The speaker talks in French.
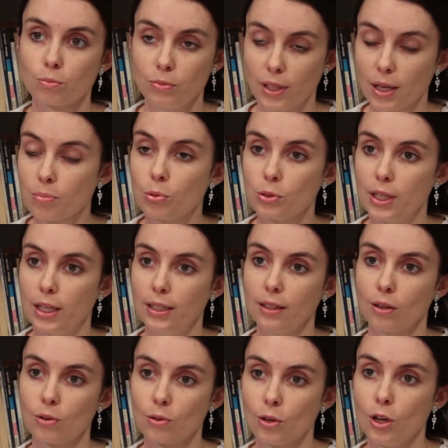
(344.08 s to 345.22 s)
n'impose à
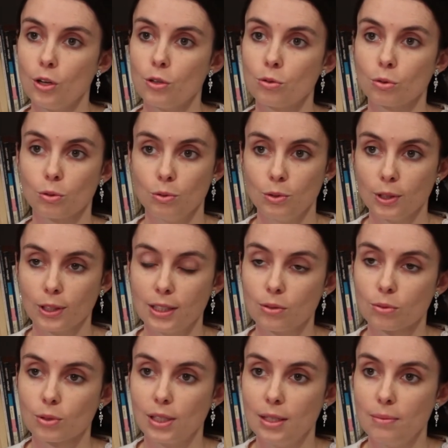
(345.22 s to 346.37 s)
l'Iran sur une durée
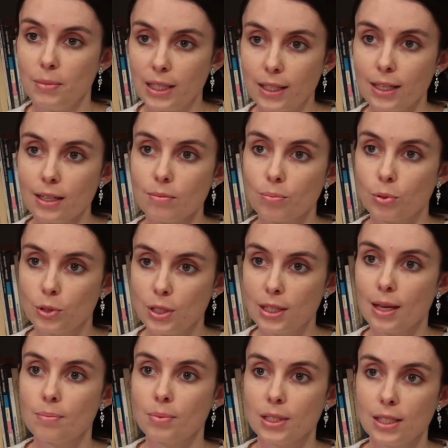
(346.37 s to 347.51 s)
donc limitée. Petit
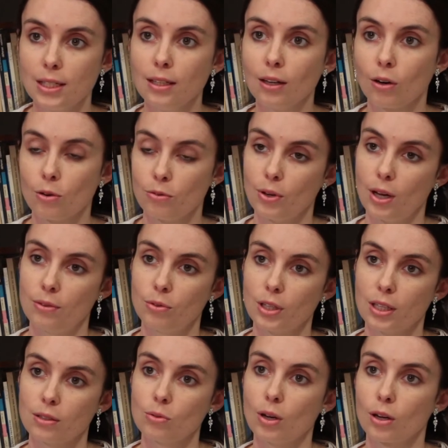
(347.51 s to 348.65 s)
à petit, l'Iran a
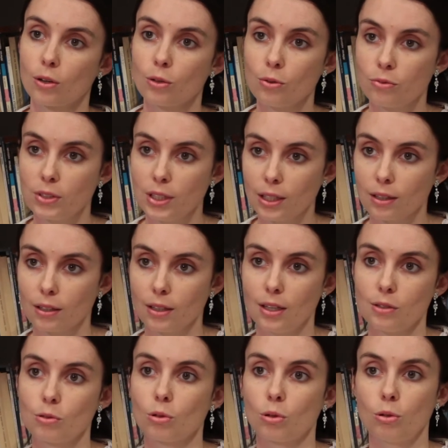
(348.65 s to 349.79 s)
vocation à revenir
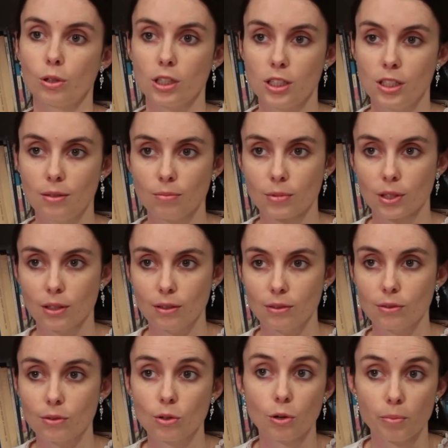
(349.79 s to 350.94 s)
sur le régime euh,
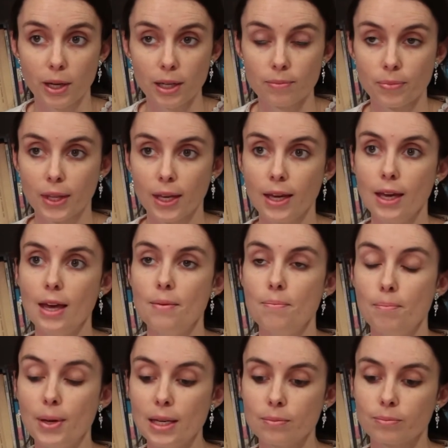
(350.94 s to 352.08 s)
commun,
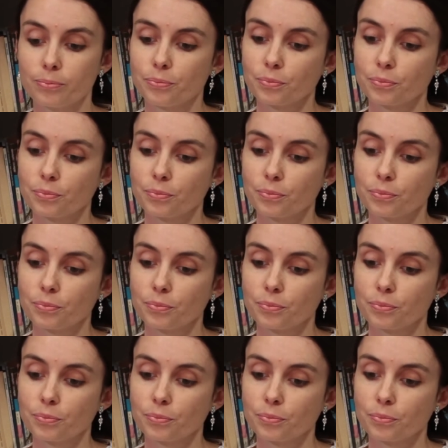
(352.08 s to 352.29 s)
mais